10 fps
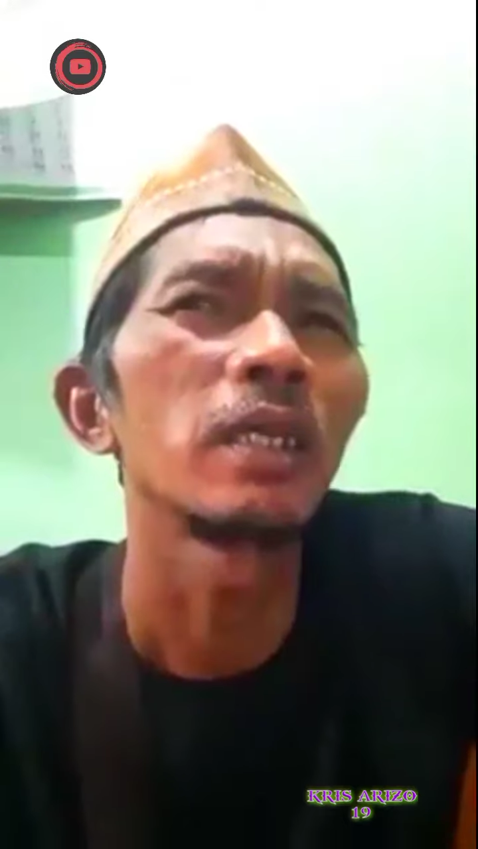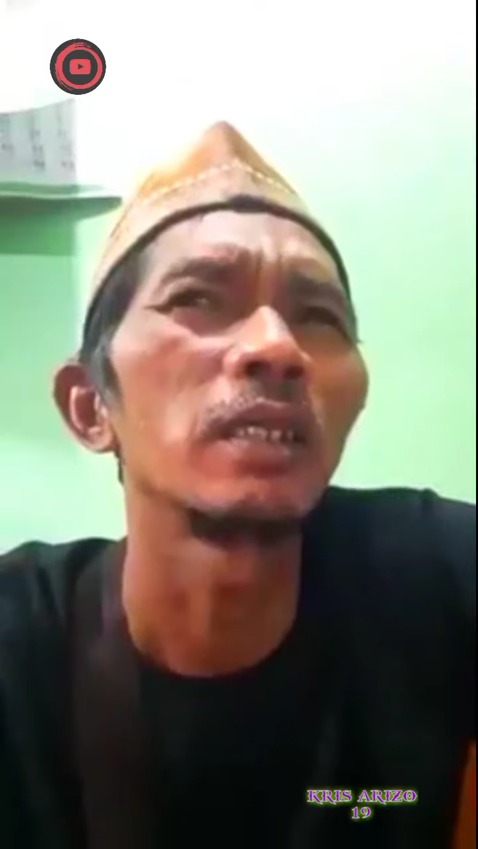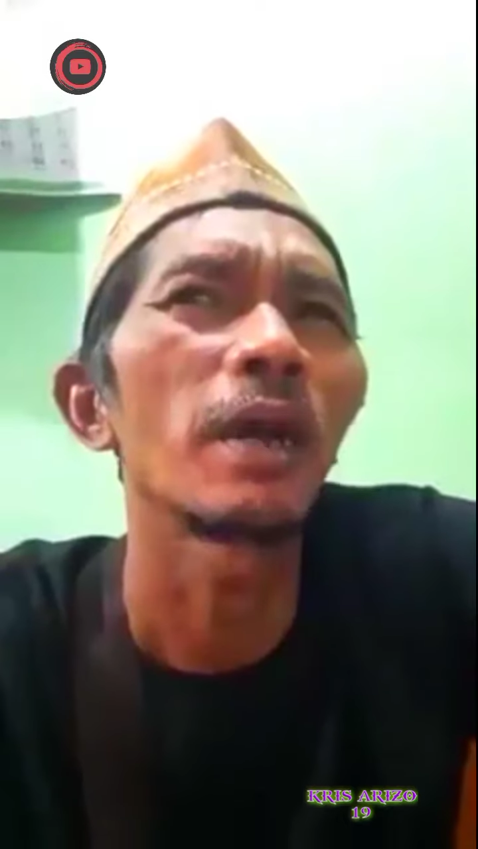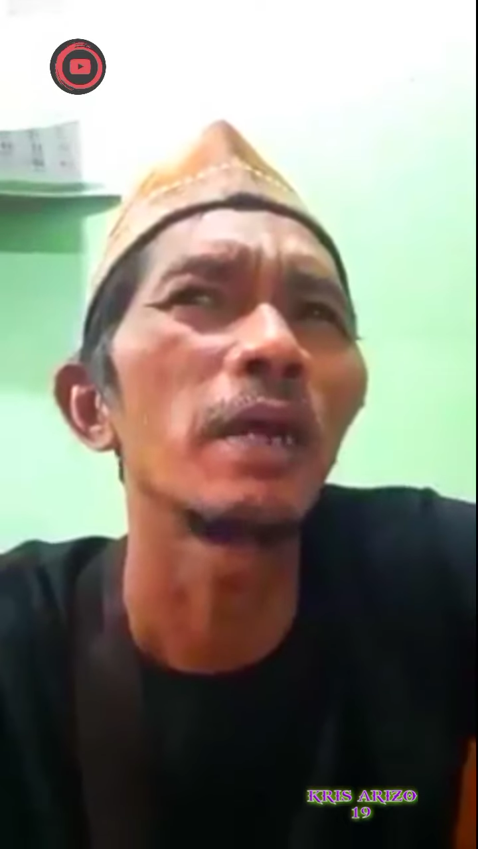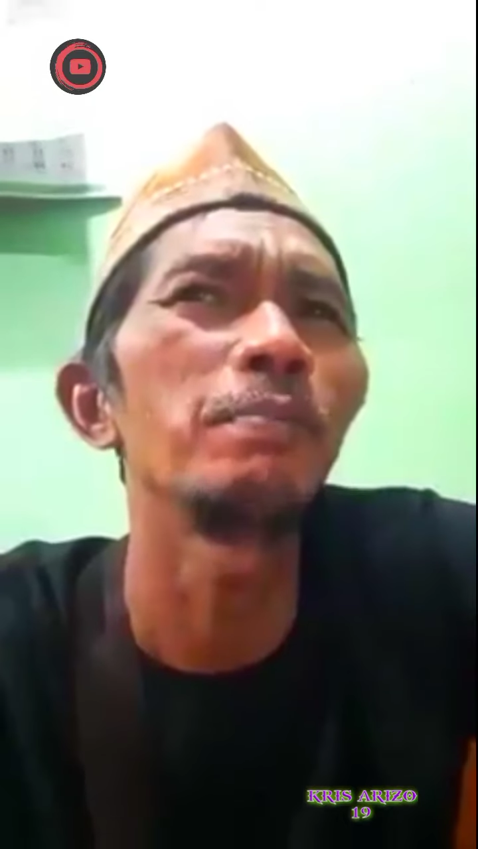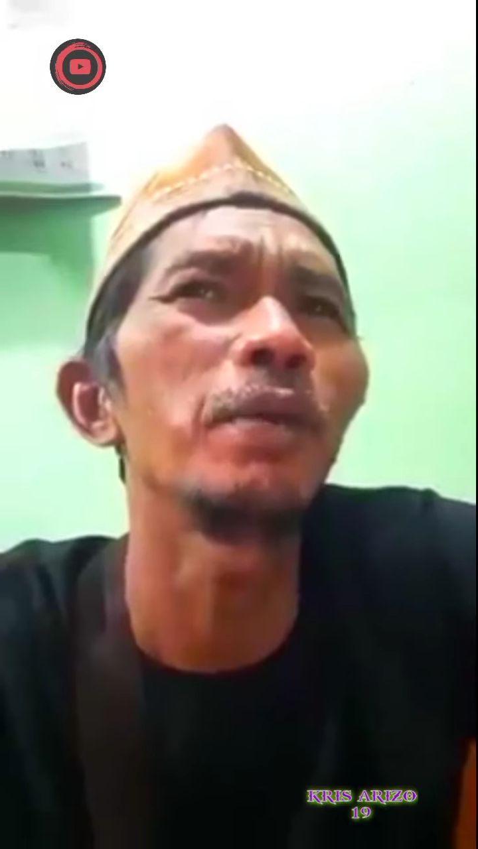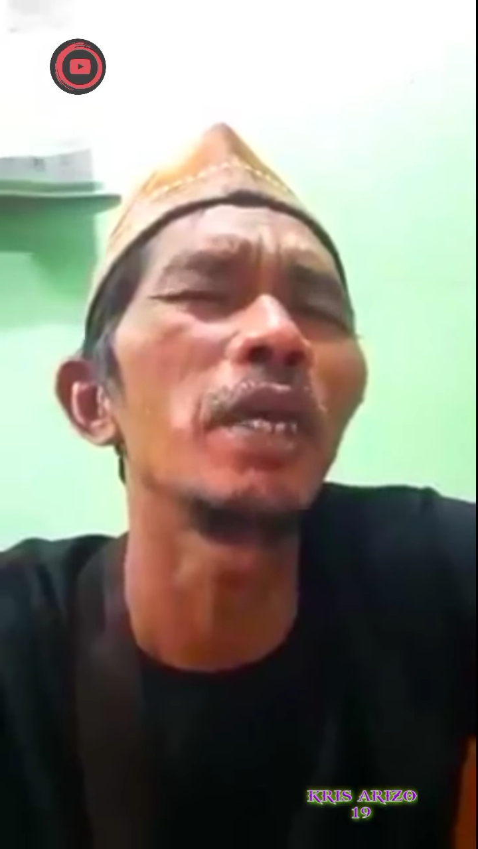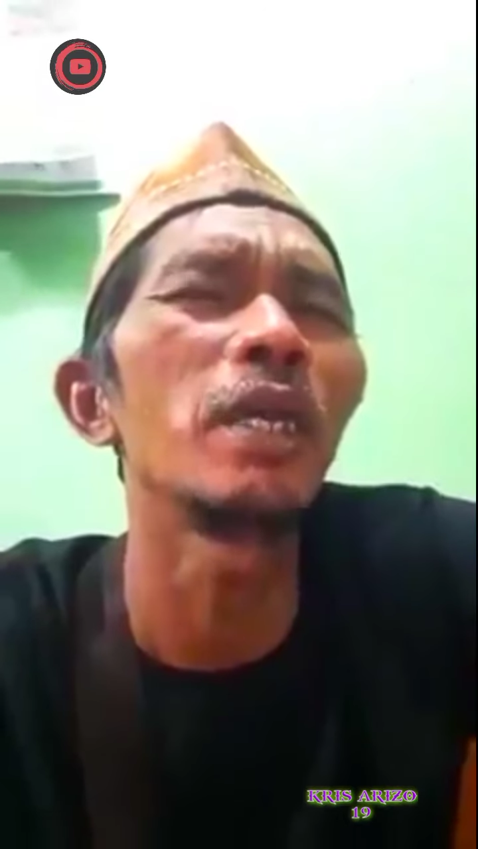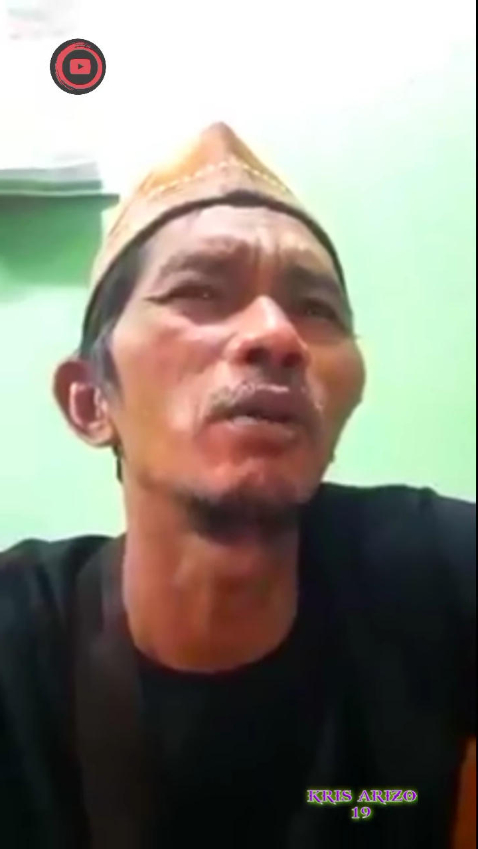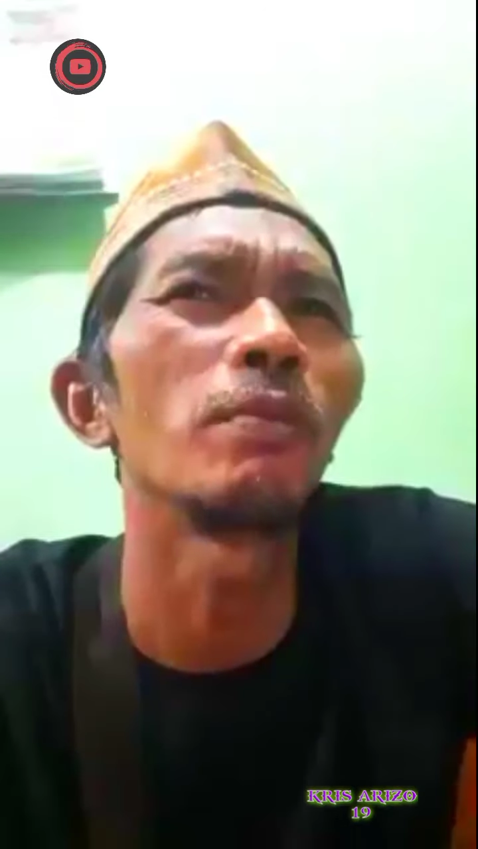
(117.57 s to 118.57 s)
Ah, iya kan
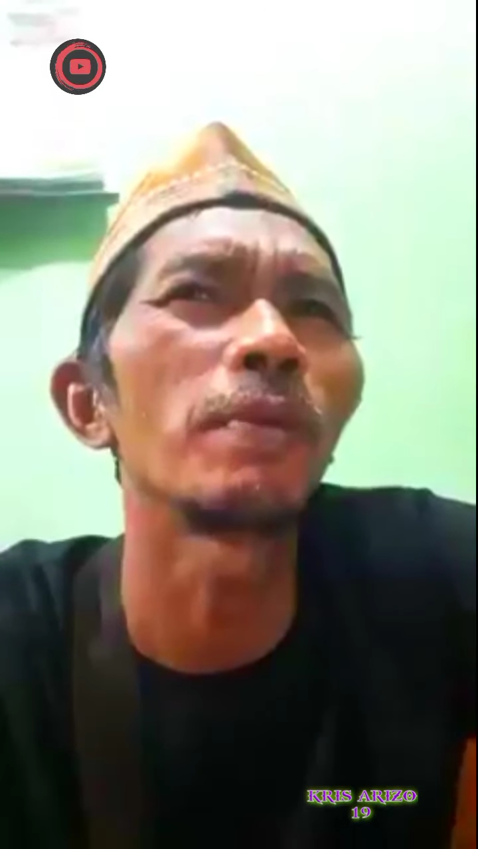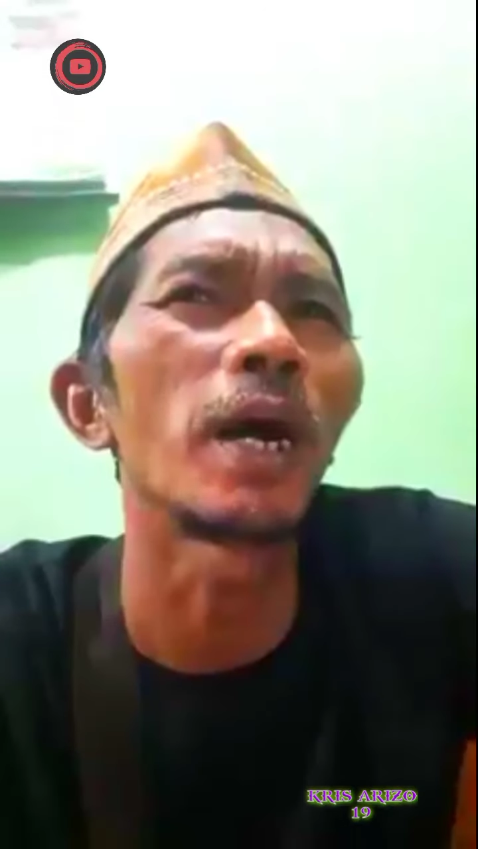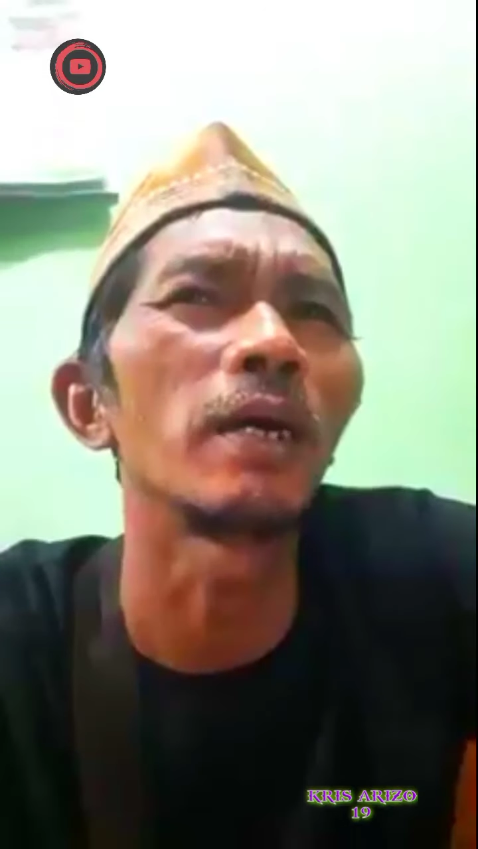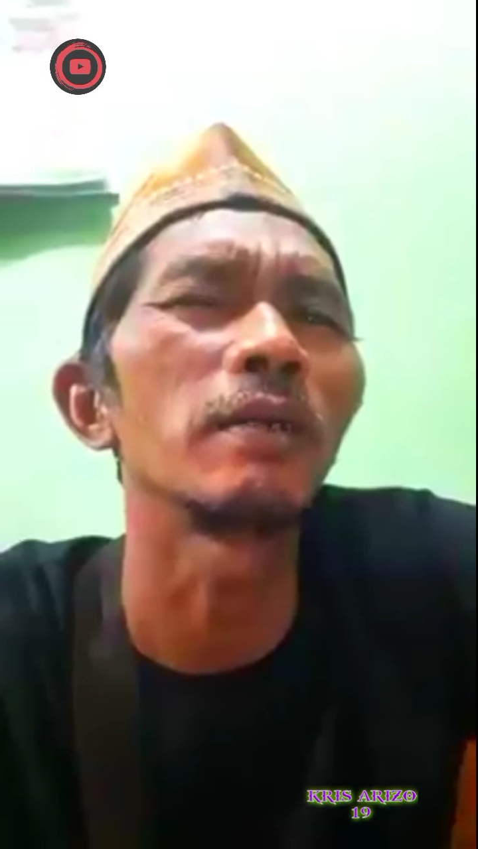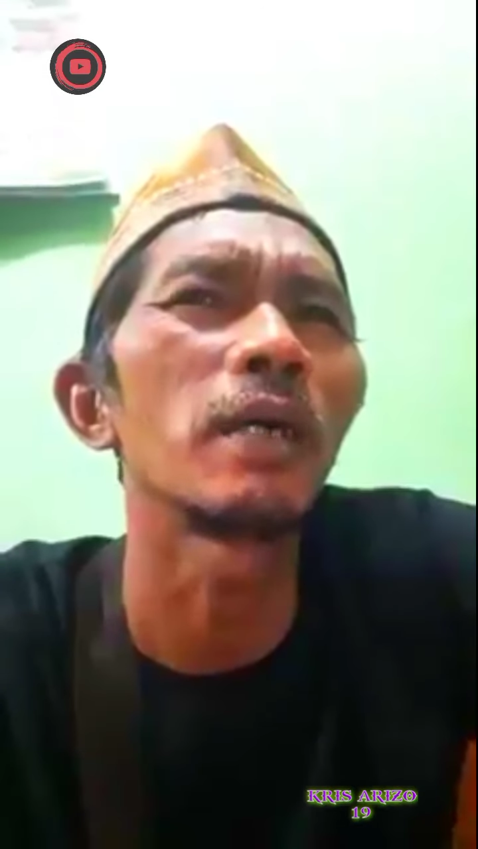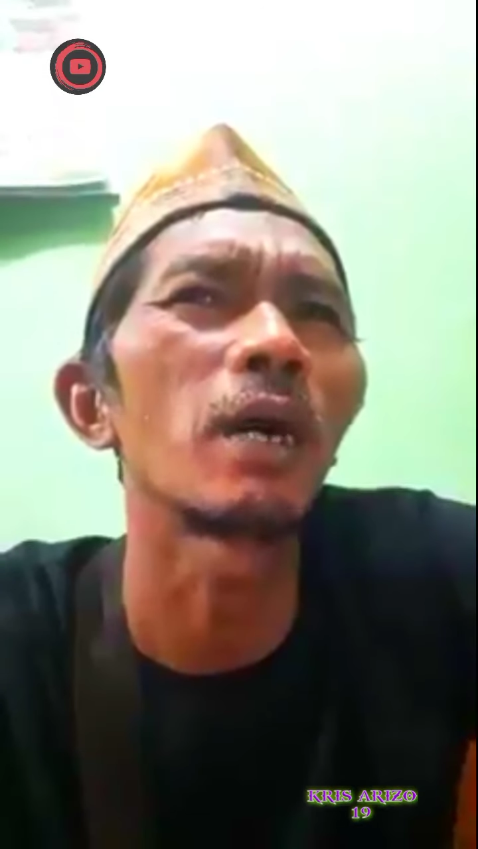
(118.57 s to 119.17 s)
bingung pak,